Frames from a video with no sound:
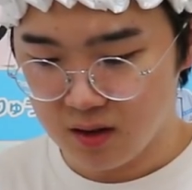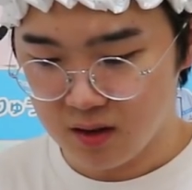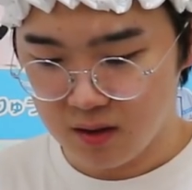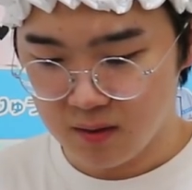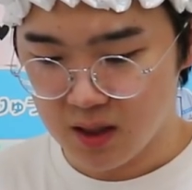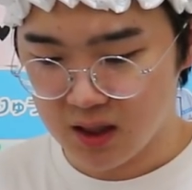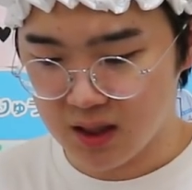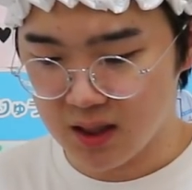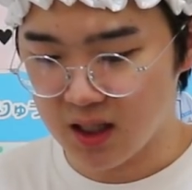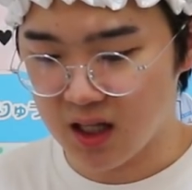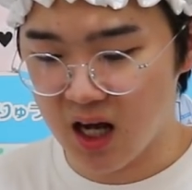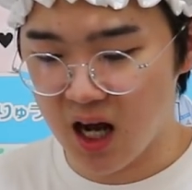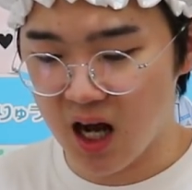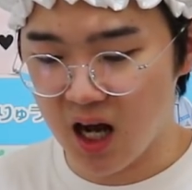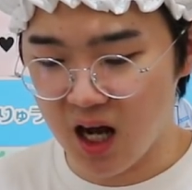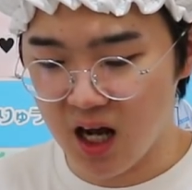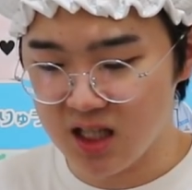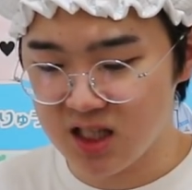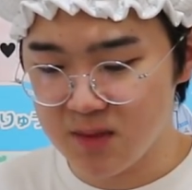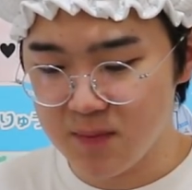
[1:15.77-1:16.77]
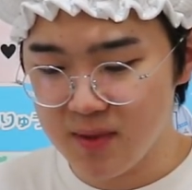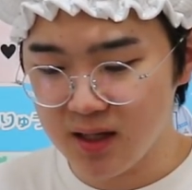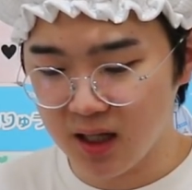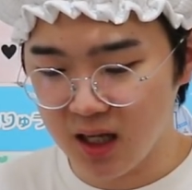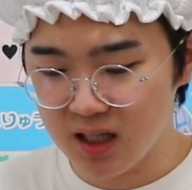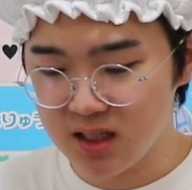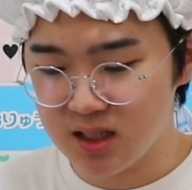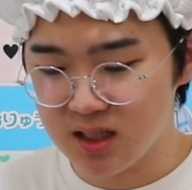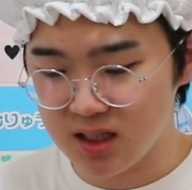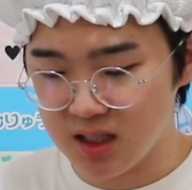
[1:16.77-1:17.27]
だってガガチ、ま、
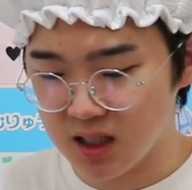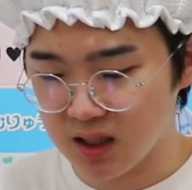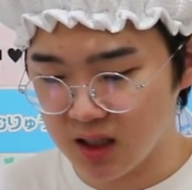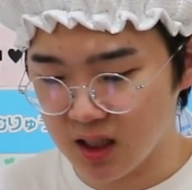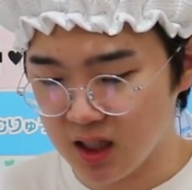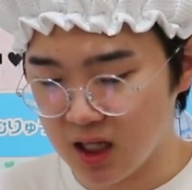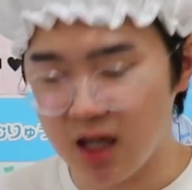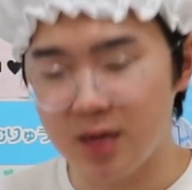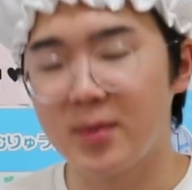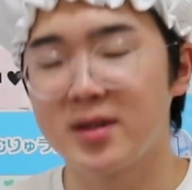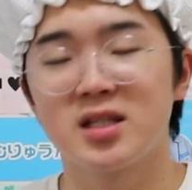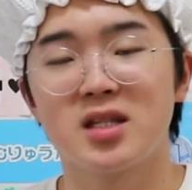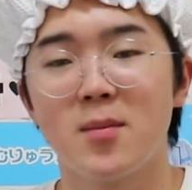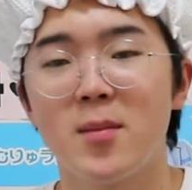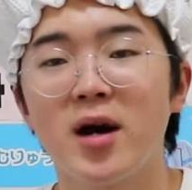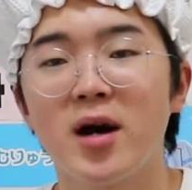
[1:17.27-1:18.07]
ガチじゃんだってあマジでマ